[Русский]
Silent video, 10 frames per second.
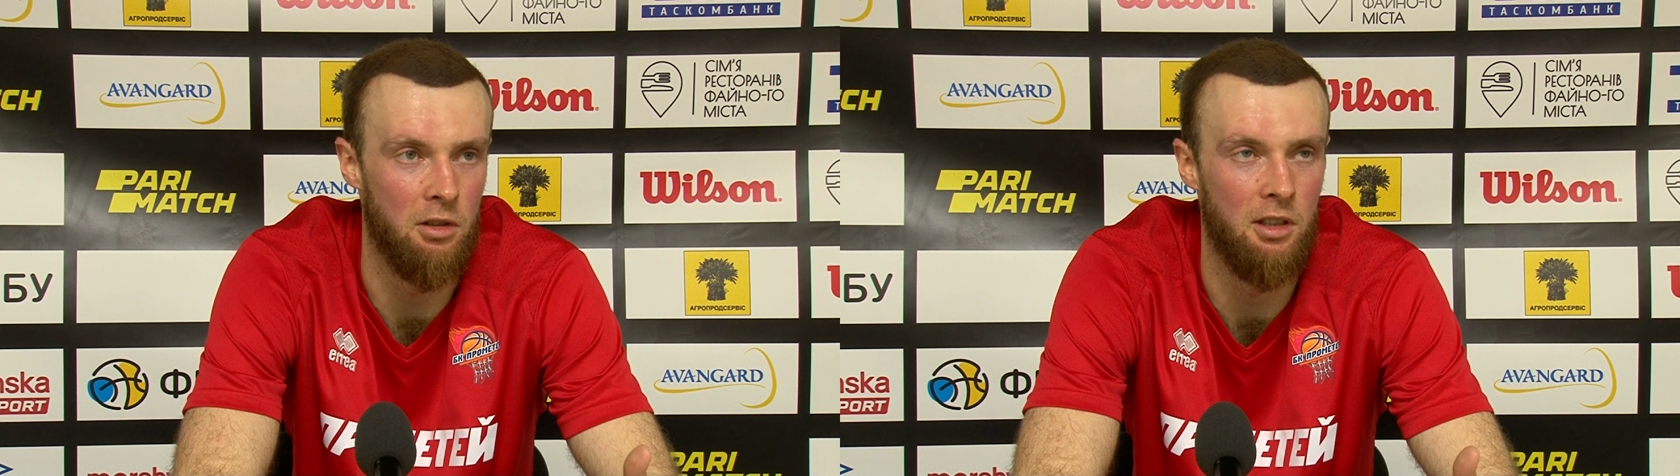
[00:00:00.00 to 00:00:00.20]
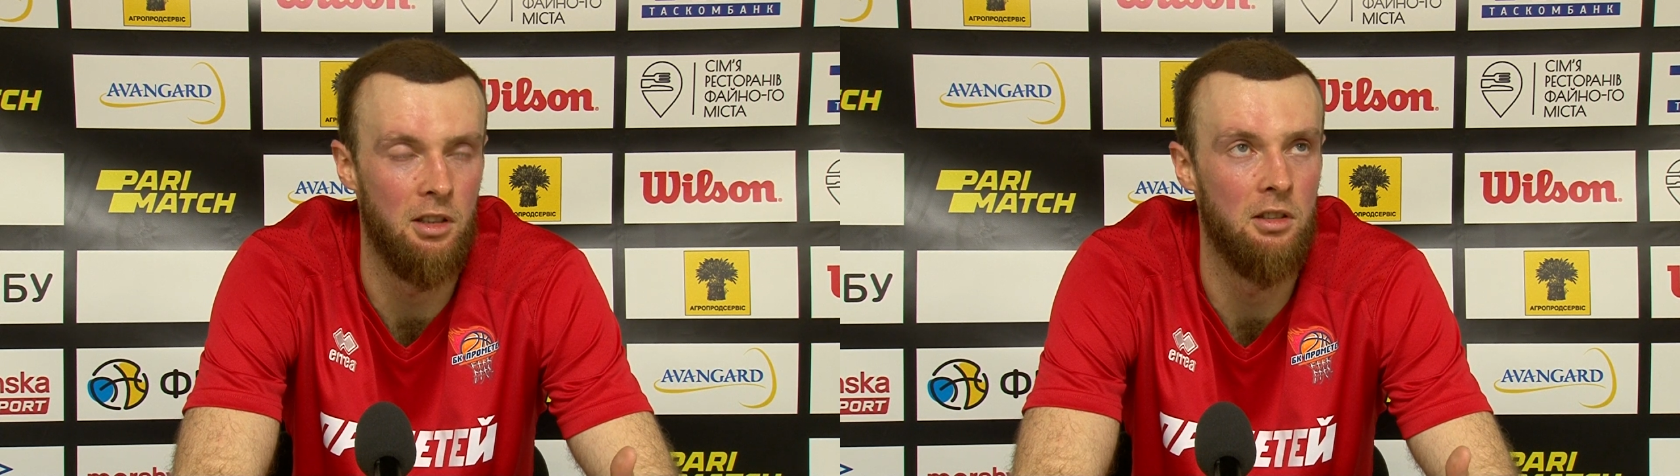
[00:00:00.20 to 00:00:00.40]

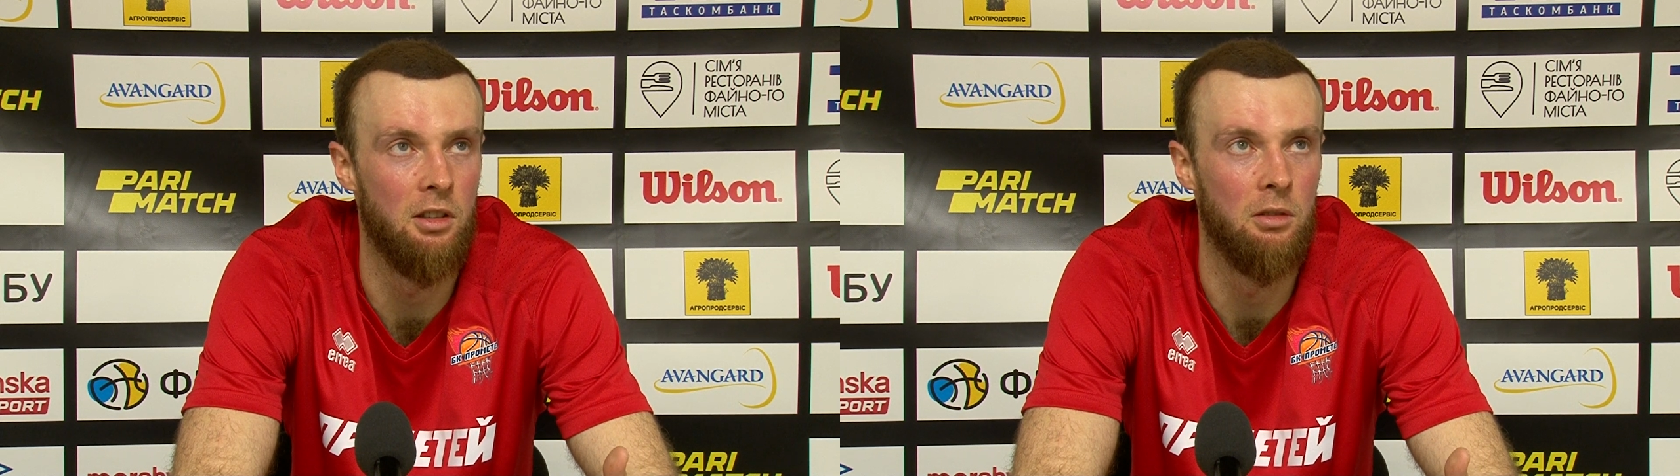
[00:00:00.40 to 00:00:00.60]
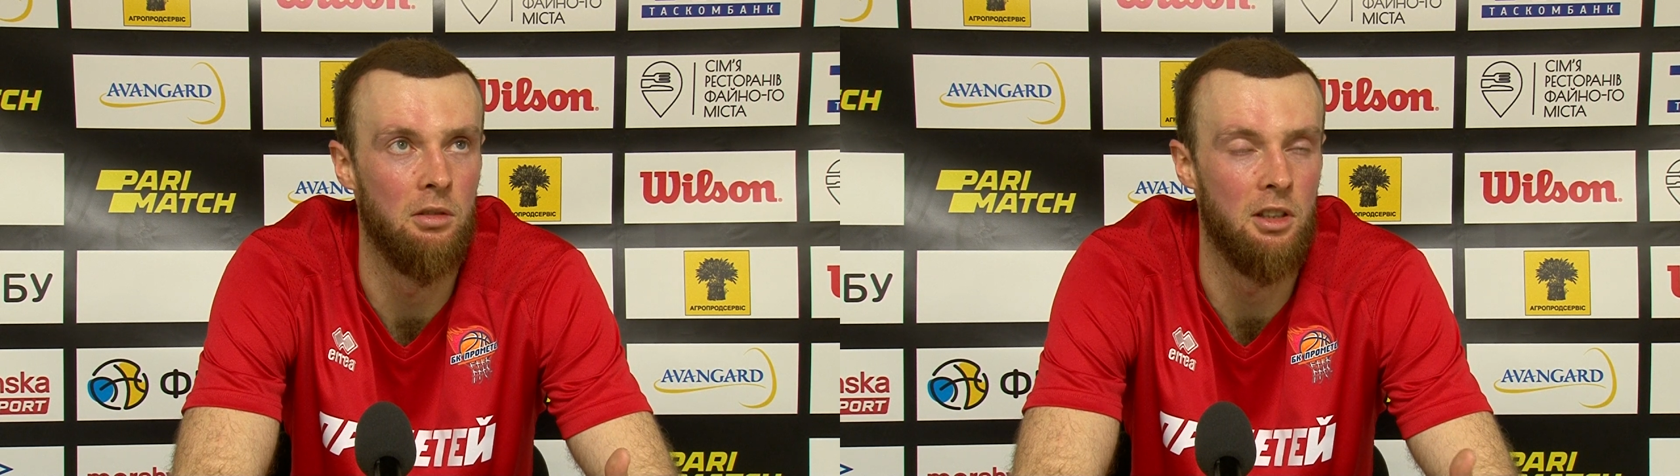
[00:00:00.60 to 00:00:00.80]

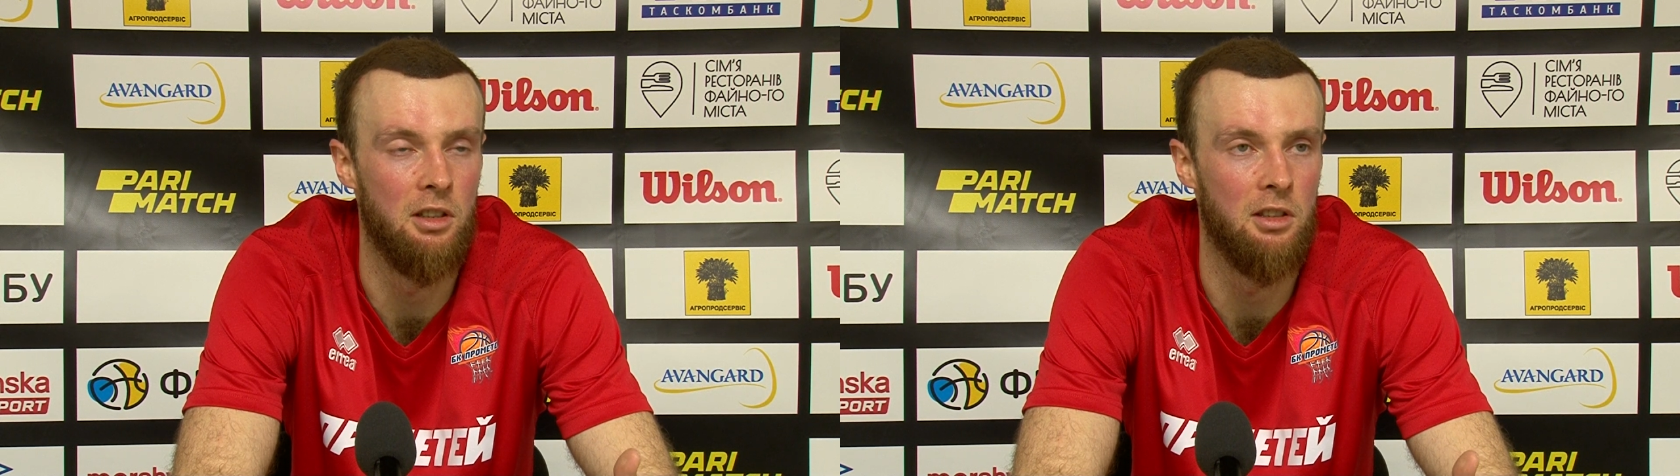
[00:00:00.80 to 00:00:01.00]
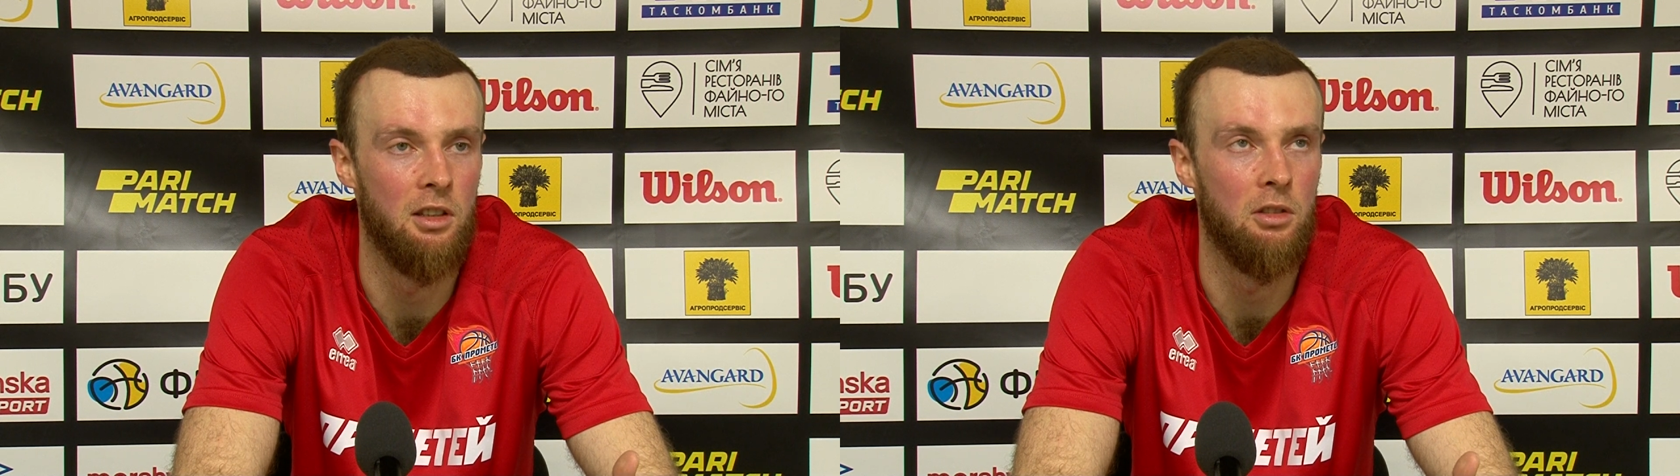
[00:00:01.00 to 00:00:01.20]
статистику, даже не
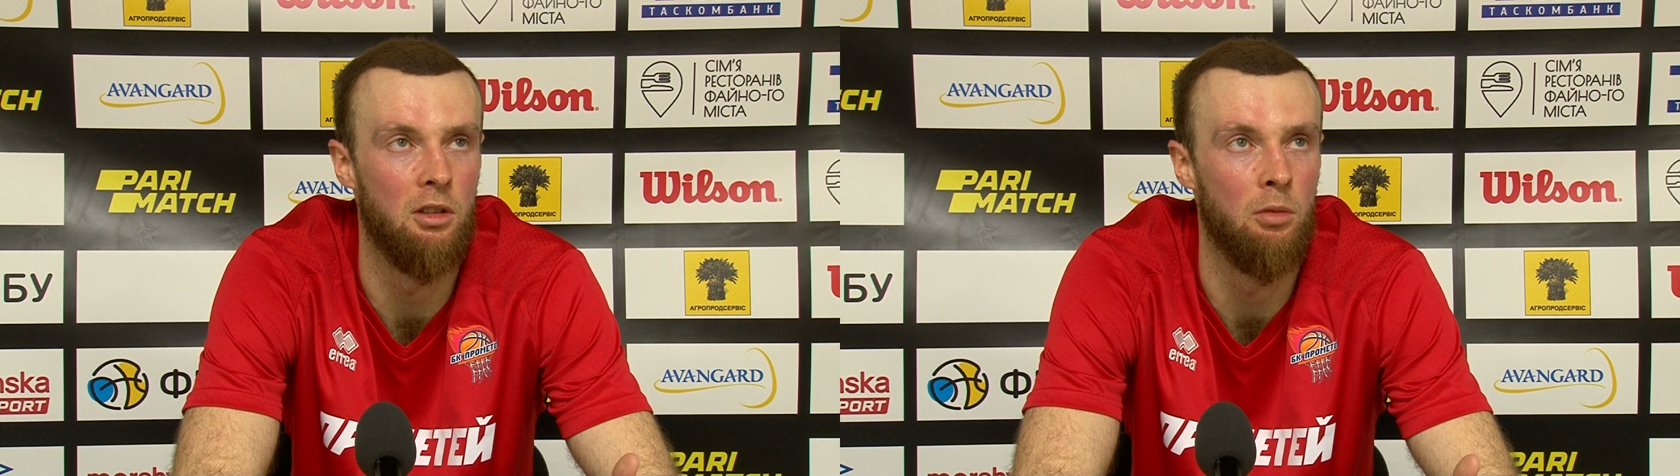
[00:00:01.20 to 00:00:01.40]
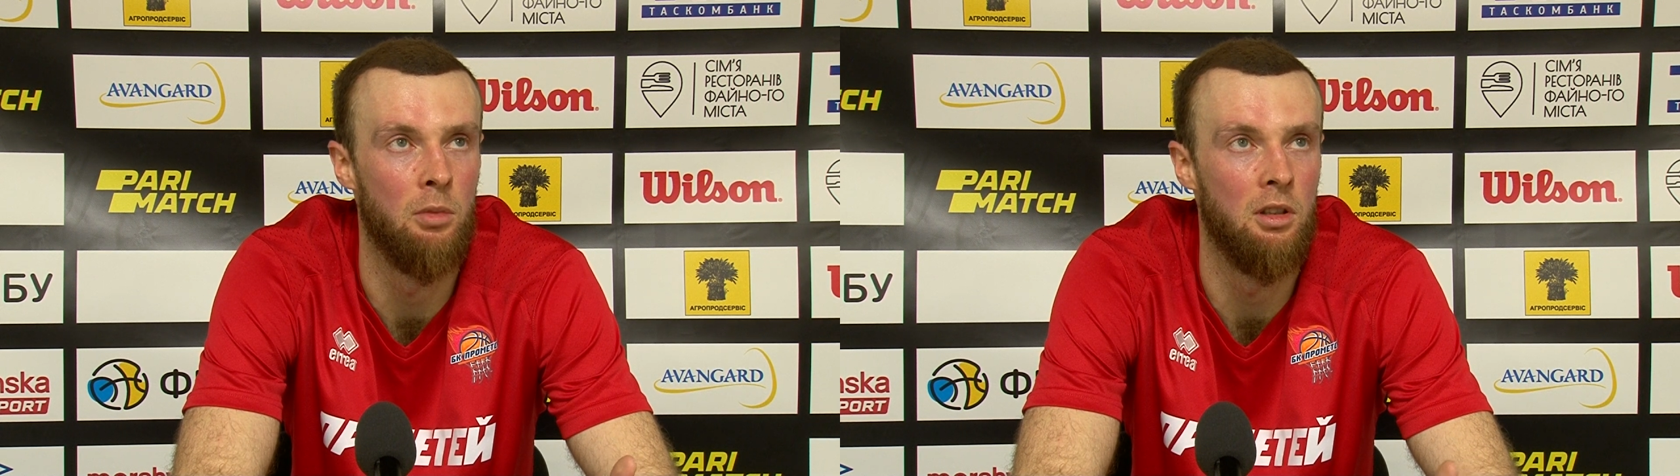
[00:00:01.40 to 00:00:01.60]
знаю, что
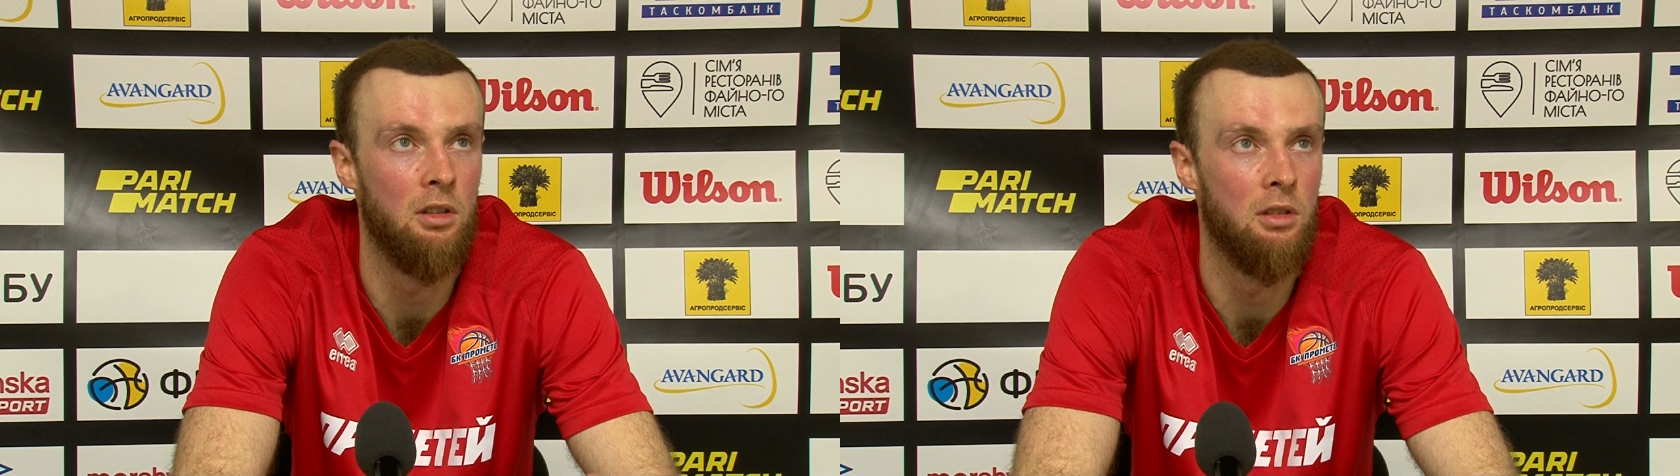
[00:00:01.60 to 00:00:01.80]
там у меня.